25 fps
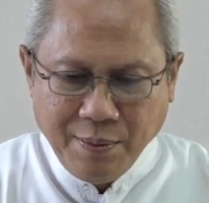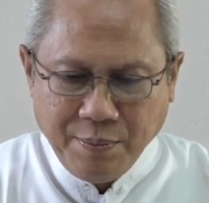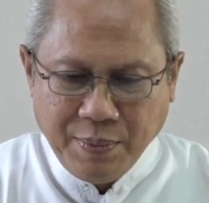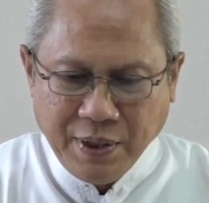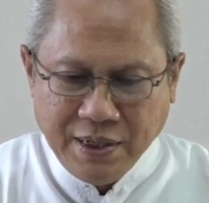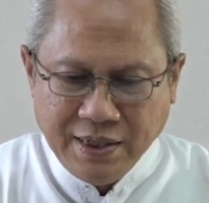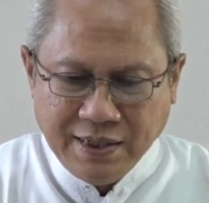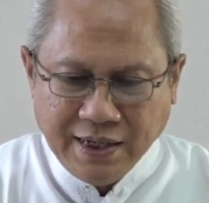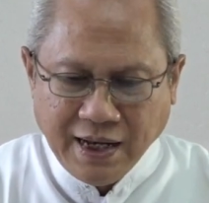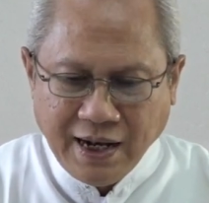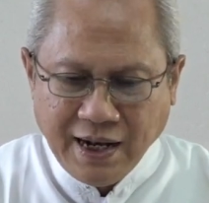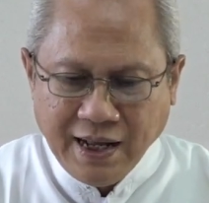
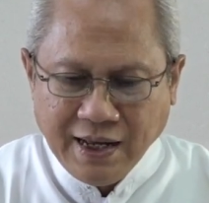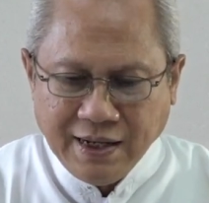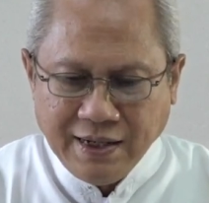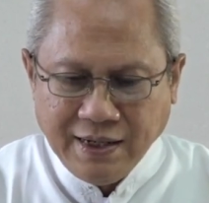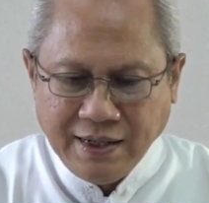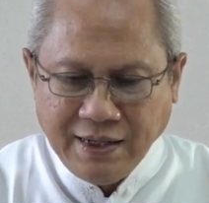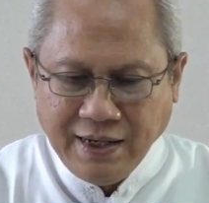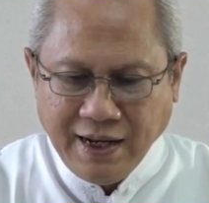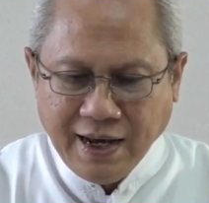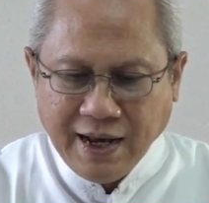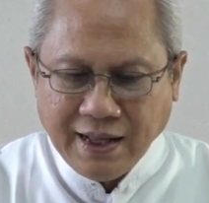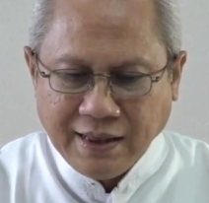
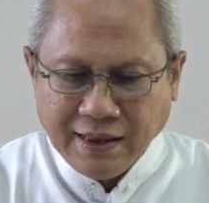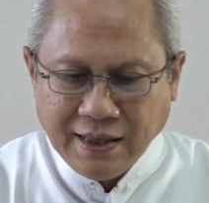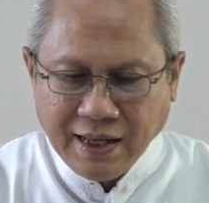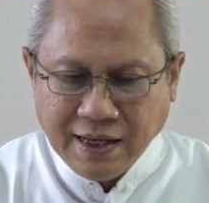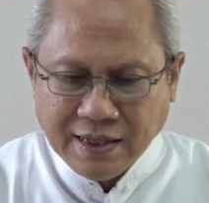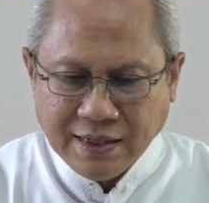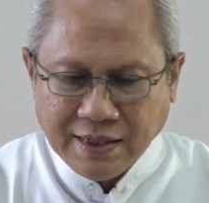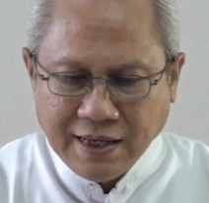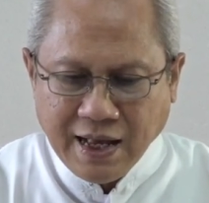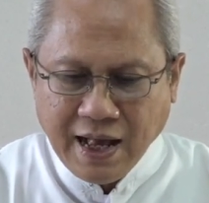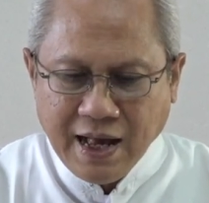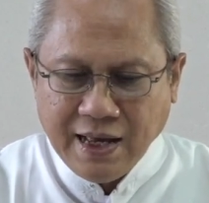berjalan di
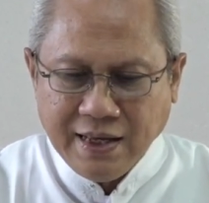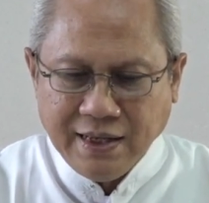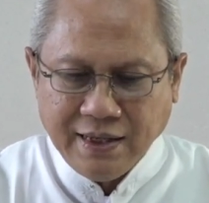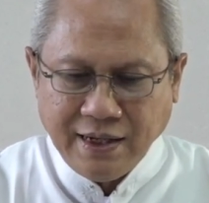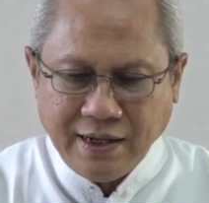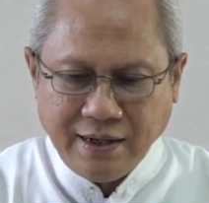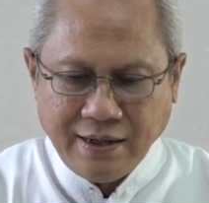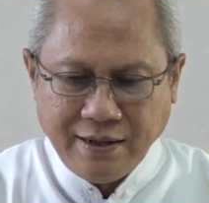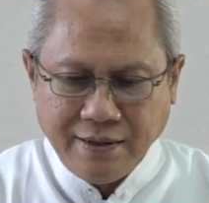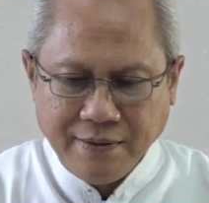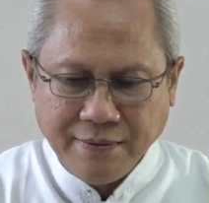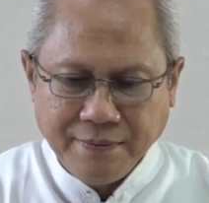atas
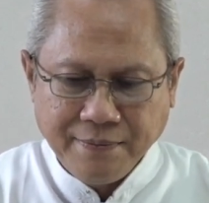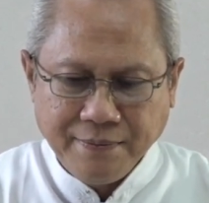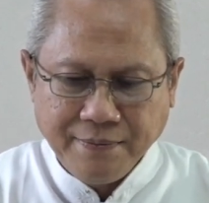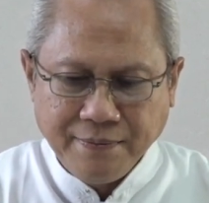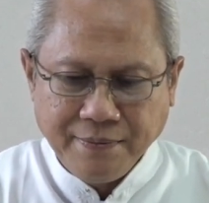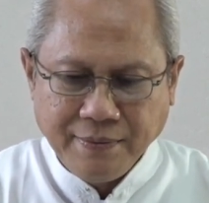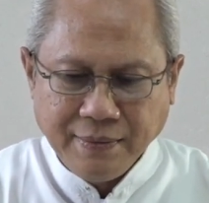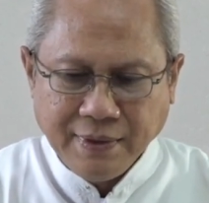air.